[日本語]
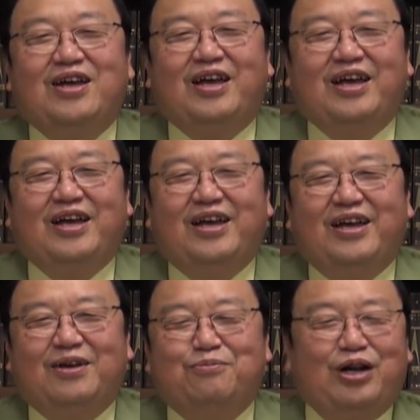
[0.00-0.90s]

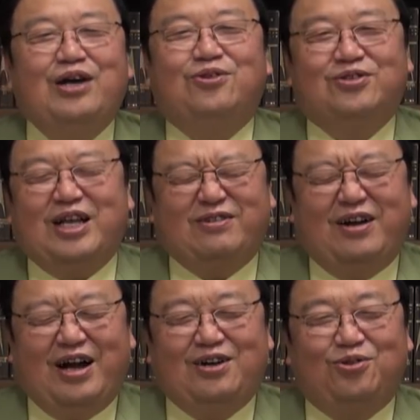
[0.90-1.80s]
えー、ブライトの
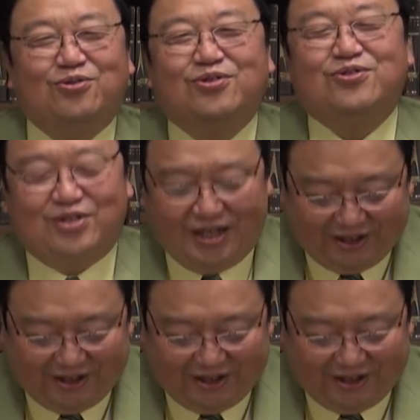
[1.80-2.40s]
作画がどんどん崩